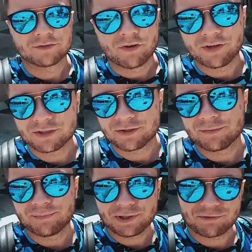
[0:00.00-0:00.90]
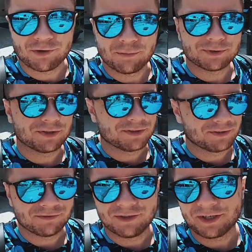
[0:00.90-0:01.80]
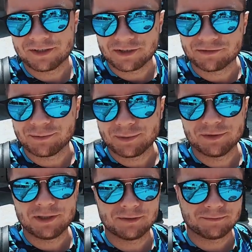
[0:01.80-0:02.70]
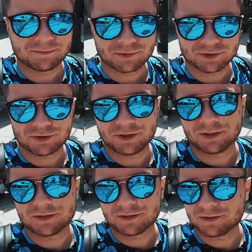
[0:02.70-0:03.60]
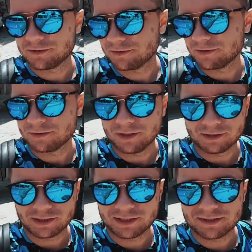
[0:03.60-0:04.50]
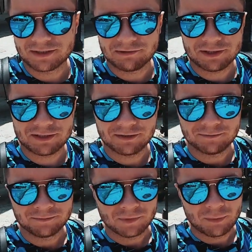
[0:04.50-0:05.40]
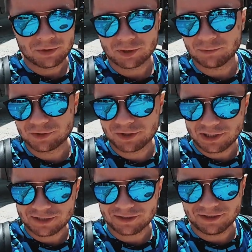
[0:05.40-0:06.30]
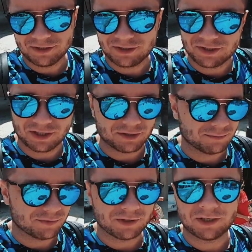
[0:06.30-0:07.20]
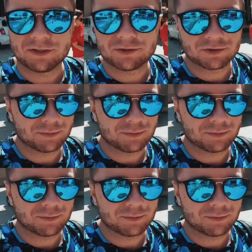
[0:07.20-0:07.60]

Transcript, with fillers: У нас сегодня первый опыт в аренде автомобиля. Нужно сейчас это организовать. Причем вот сейчас и на сейчас. Мы заранее ничего не